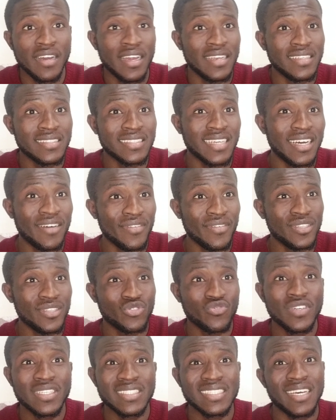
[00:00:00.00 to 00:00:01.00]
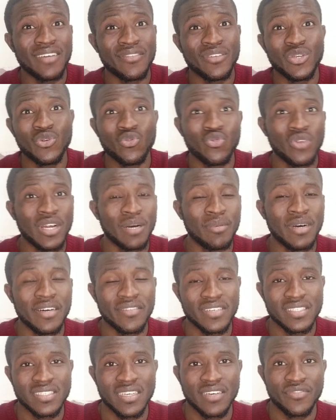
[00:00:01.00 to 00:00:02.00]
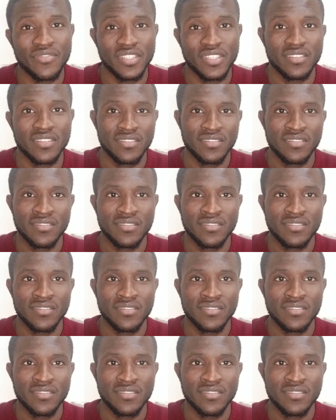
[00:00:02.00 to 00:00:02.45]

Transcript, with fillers: aller travailler. Tu vas travailler où là-bas avec ça en fait.